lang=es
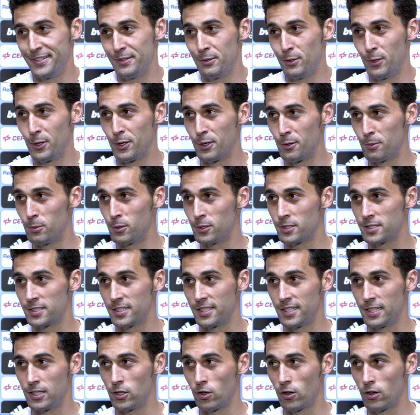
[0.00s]
bueno, pues
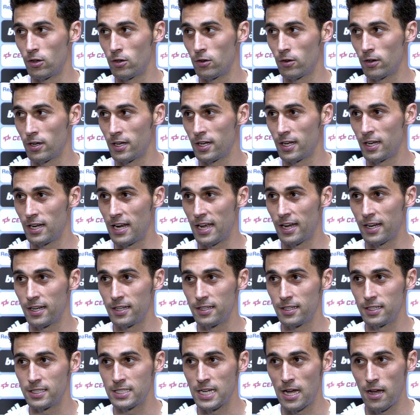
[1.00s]
eh, yo creo que la
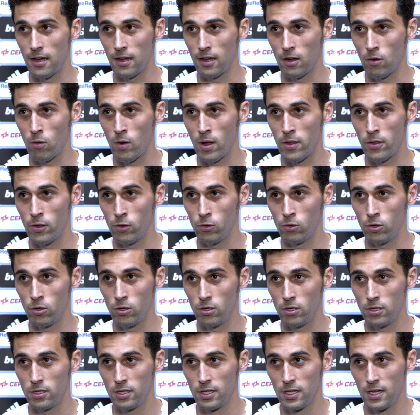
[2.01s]
gente sabe que cuando
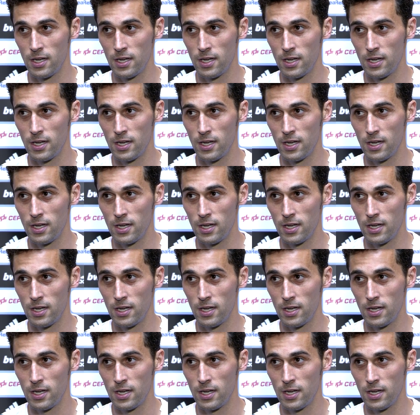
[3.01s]
uno